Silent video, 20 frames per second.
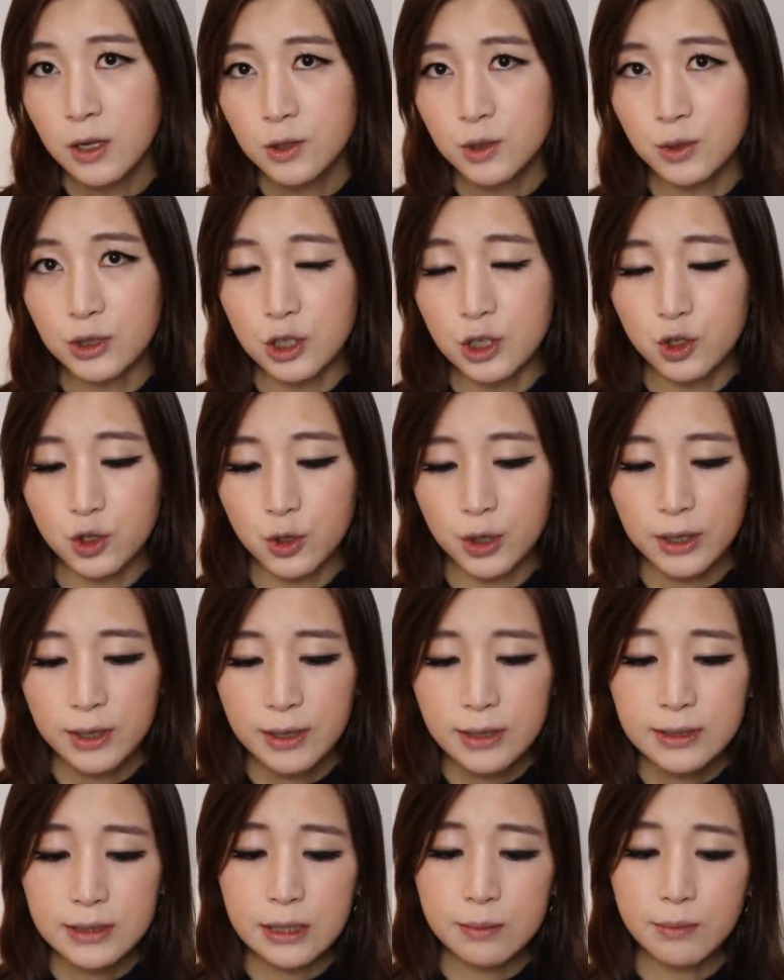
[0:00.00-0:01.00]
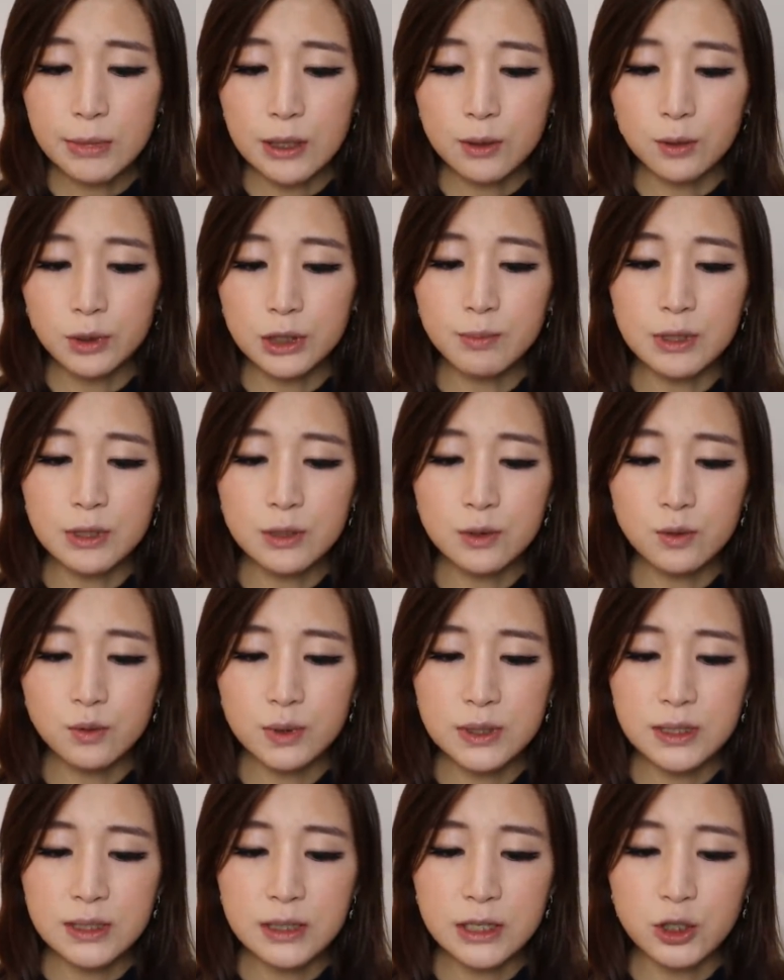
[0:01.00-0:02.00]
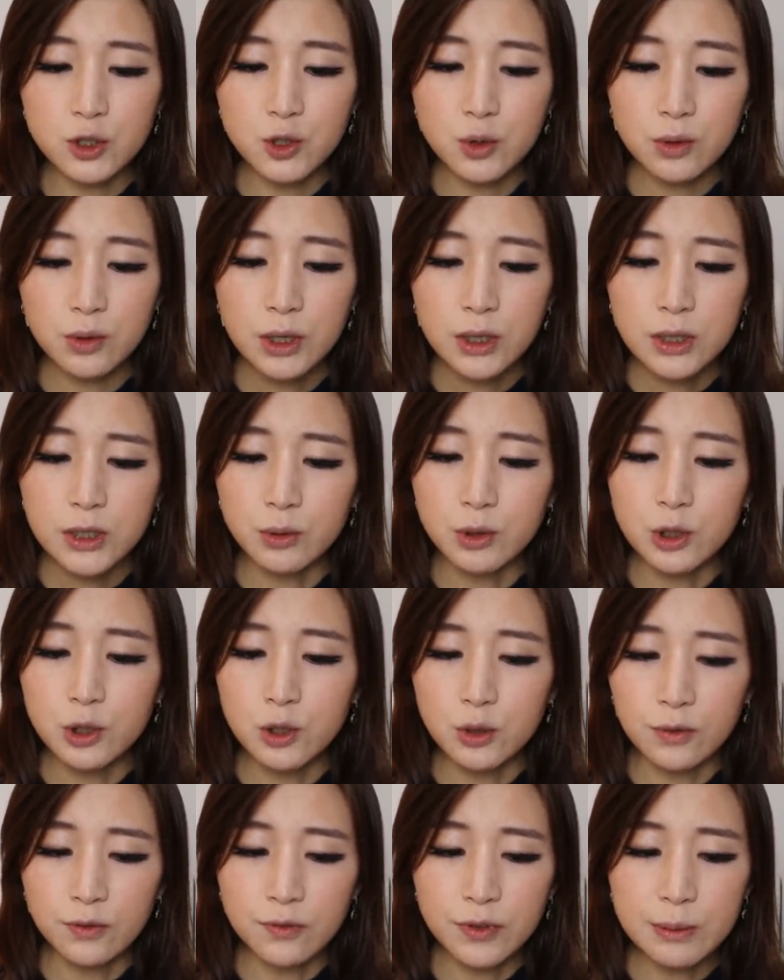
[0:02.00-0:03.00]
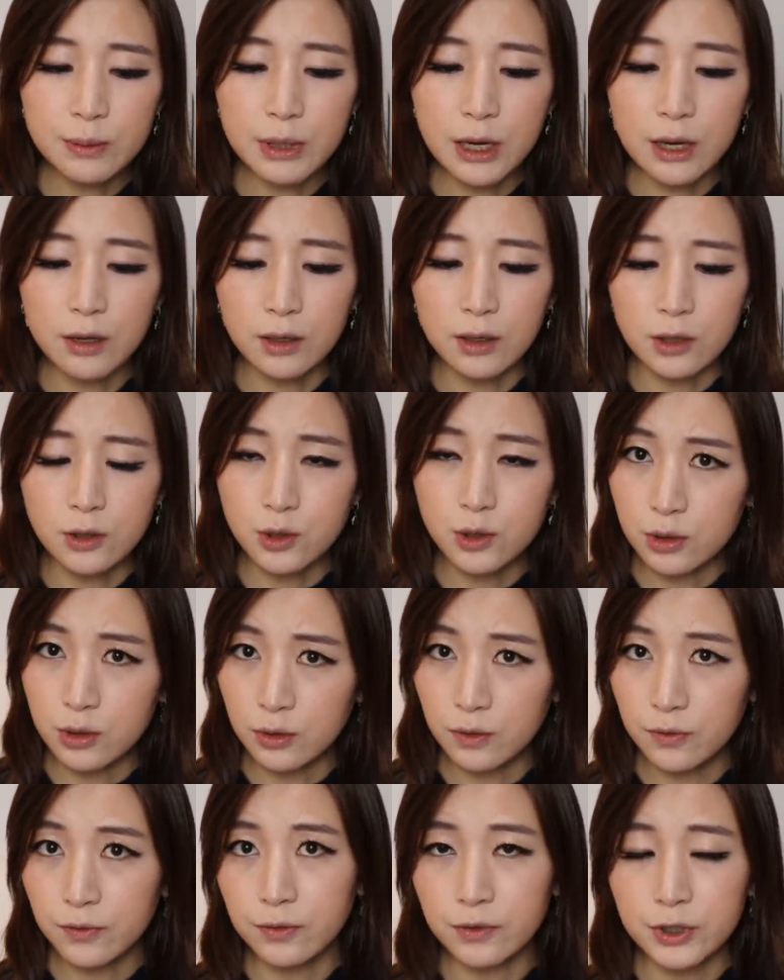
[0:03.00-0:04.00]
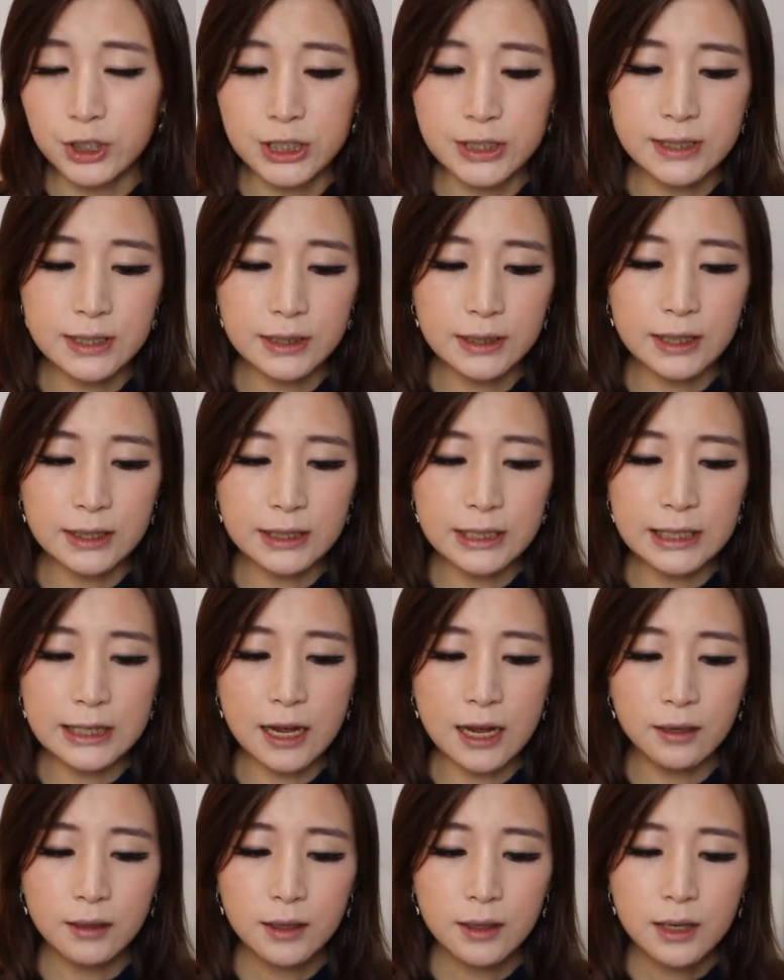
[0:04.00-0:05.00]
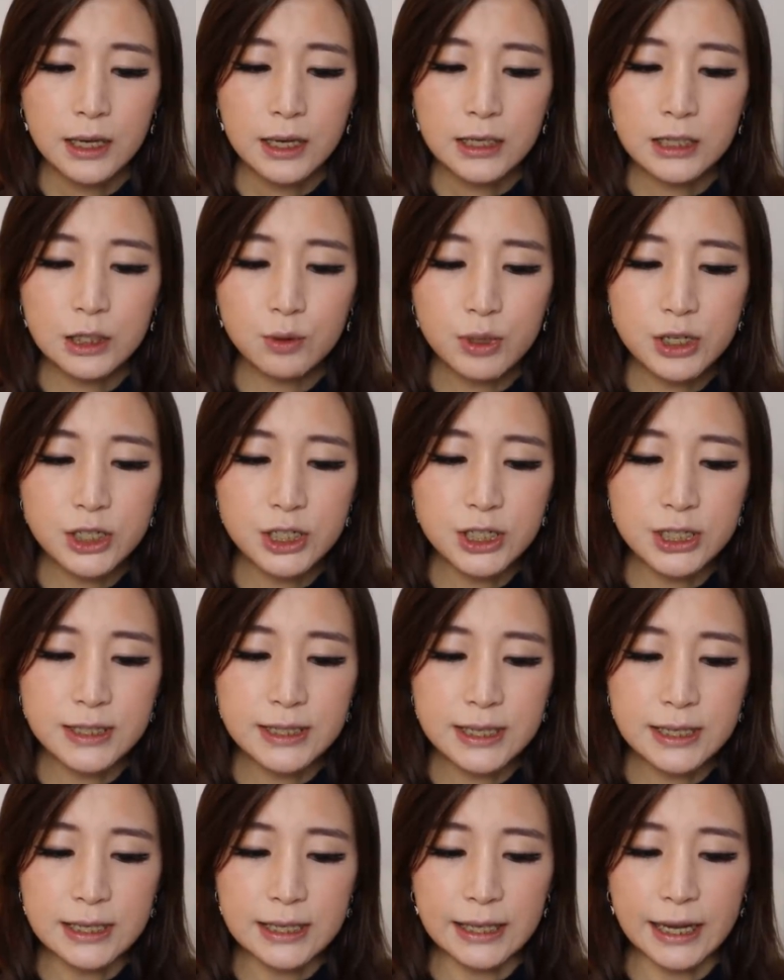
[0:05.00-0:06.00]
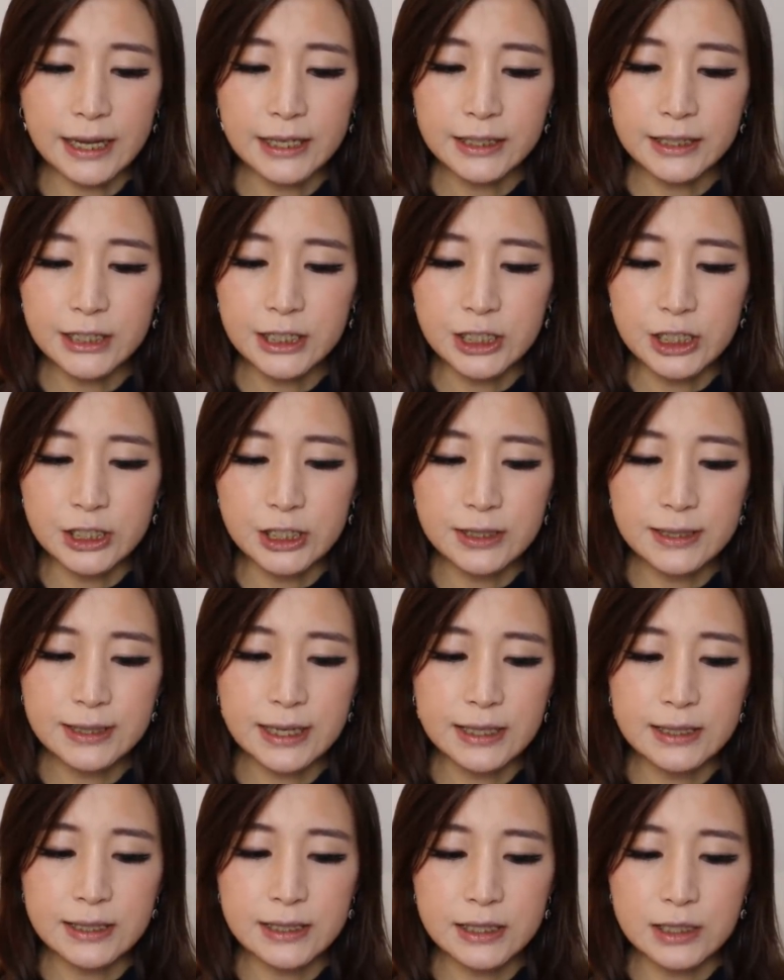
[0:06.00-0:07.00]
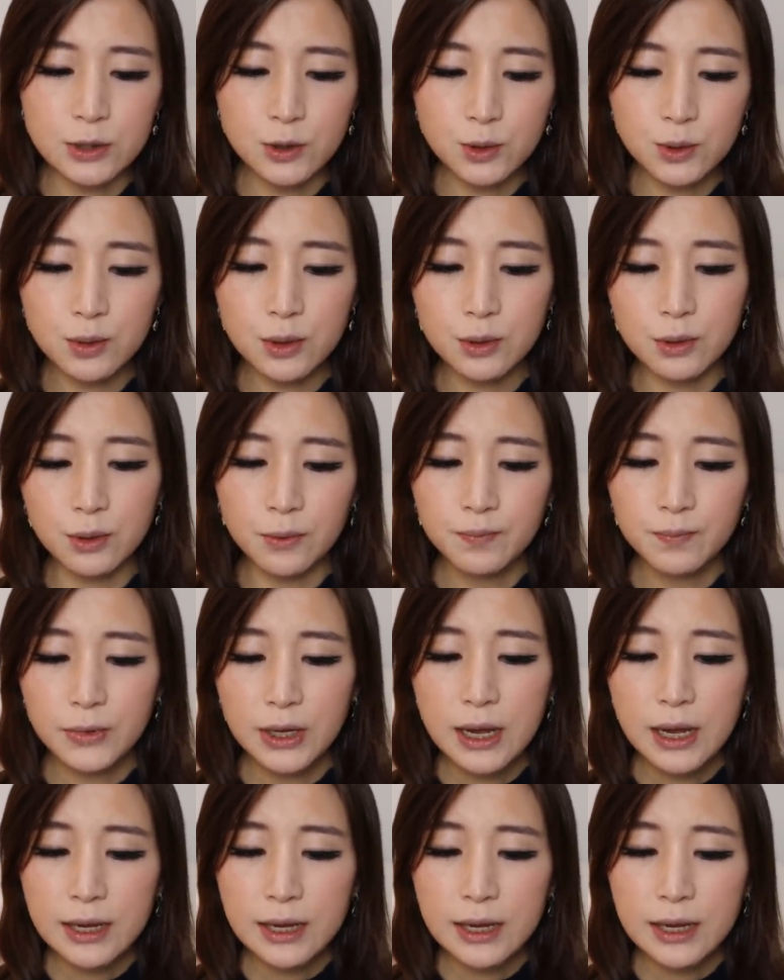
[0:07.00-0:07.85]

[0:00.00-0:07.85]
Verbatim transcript: 作者说，在美国的民族心理中有一种微妙而具有腐蚀性的力量，一段时间以来一直在起作用，